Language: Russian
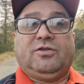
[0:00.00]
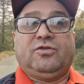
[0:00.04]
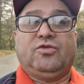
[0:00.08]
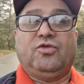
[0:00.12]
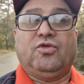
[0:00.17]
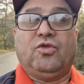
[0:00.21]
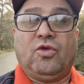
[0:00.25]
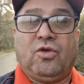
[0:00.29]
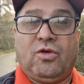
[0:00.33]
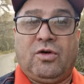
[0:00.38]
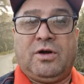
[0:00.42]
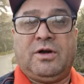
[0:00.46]

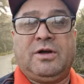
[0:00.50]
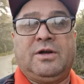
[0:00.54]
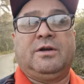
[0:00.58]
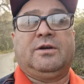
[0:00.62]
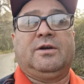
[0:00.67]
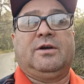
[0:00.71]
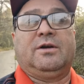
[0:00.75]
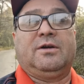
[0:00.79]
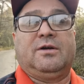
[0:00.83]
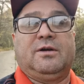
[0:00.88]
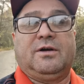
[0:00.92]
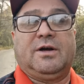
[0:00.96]
Но
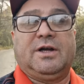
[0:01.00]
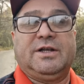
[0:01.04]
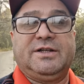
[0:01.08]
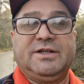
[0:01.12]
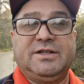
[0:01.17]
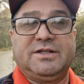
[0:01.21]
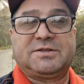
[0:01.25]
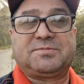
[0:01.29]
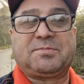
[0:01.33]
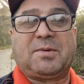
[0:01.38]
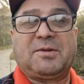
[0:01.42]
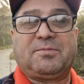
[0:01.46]
э,
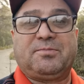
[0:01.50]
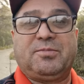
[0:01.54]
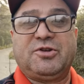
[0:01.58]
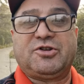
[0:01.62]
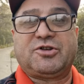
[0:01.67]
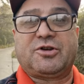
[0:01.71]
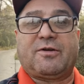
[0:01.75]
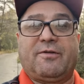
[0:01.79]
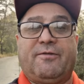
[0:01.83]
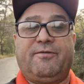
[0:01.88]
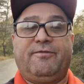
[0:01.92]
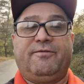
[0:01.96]
один из
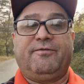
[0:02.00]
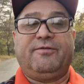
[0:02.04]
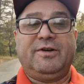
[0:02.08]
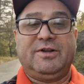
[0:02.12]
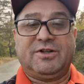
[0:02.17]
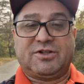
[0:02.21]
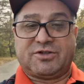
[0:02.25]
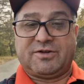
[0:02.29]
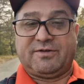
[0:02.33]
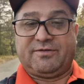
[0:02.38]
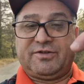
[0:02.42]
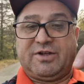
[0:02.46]
подписчиков
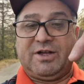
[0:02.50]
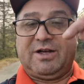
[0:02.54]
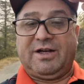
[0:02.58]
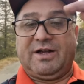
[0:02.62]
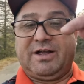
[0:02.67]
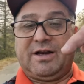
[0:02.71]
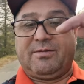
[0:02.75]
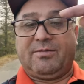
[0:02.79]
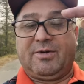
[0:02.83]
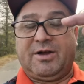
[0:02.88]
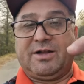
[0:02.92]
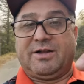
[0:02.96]
выложил в
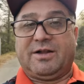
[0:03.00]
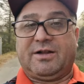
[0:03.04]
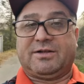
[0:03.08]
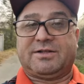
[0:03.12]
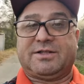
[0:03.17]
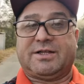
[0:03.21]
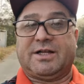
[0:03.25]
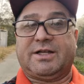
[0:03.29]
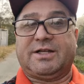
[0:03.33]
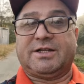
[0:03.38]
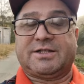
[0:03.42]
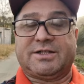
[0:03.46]
телеграм-канал,
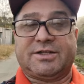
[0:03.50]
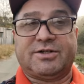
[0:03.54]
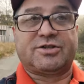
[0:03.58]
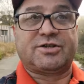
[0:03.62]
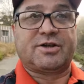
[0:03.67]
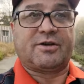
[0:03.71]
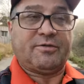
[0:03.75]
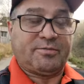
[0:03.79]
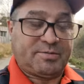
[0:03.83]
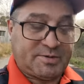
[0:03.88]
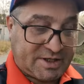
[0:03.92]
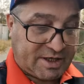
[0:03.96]
кстати,
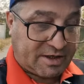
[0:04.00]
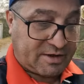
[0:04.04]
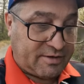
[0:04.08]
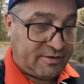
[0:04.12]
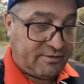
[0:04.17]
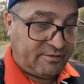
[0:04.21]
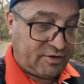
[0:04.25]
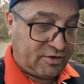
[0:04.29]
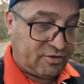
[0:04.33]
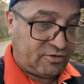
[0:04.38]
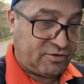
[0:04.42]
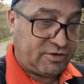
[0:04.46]
ссылочка в
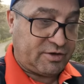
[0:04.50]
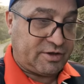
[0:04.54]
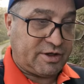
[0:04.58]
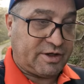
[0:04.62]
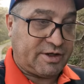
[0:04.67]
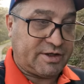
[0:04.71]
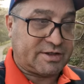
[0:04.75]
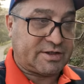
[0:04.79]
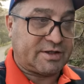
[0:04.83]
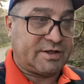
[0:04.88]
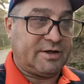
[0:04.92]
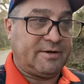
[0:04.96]
описании видео,
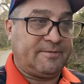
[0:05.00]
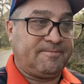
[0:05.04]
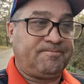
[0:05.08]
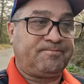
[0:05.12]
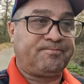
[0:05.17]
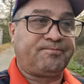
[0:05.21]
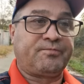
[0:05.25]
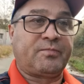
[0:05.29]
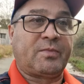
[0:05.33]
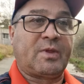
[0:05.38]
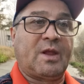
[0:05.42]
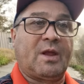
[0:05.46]
интересную э,
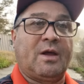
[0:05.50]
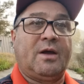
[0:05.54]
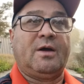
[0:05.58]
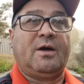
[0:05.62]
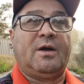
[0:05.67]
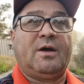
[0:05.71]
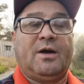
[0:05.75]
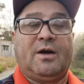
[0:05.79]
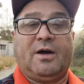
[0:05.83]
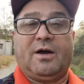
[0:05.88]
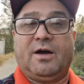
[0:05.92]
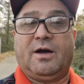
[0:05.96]

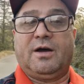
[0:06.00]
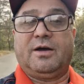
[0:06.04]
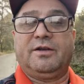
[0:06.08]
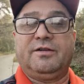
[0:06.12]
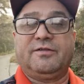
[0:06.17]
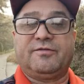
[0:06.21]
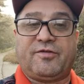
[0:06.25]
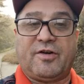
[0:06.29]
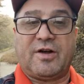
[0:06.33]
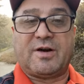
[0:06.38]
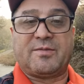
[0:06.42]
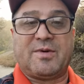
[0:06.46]
а,
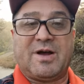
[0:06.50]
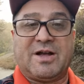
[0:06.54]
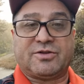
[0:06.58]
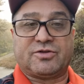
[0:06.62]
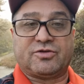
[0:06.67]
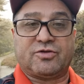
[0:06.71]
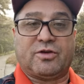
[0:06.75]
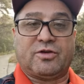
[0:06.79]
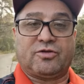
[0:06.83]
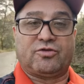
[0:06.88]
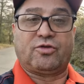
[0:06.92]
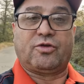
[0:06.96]

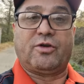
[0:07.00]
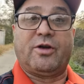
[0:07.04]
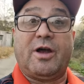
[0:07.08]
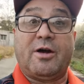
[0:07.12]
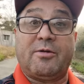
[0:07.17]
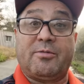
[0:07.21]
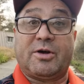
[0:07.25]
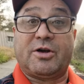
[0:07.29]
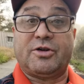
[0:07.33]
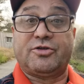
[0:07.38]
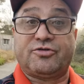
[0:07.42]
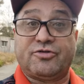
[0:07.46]
информацию, которую я
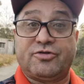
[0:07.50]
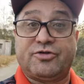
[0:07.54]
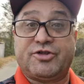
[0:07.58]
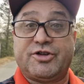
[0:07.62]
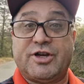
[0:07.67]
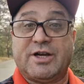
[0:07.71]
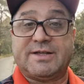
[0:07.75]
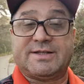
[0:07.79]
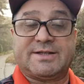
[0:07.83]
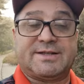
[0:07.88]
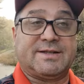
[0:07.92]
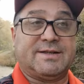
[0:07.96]
вам хочу
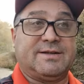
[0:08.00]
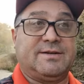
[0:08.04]
сейчас